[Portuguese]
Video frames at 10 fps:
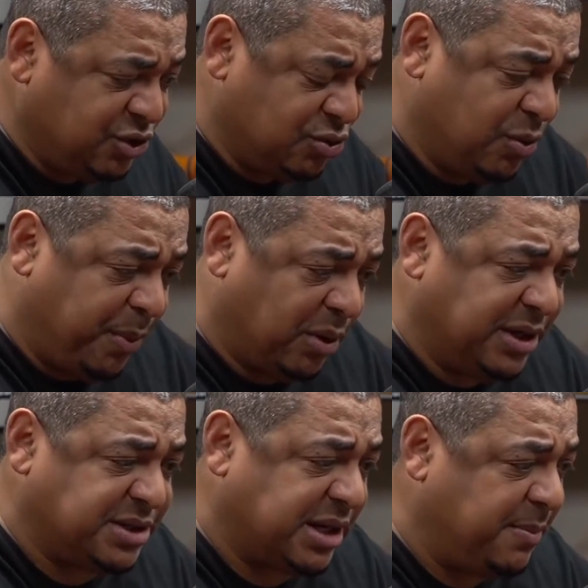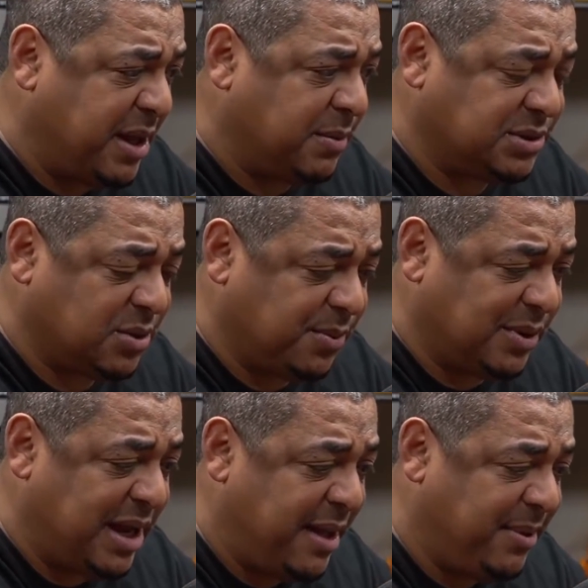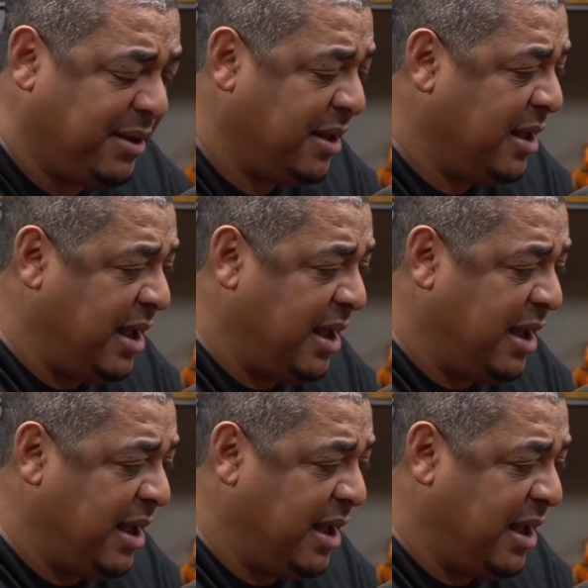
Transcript: E Juninho Paulista, que ele pede a posição pro Kleber.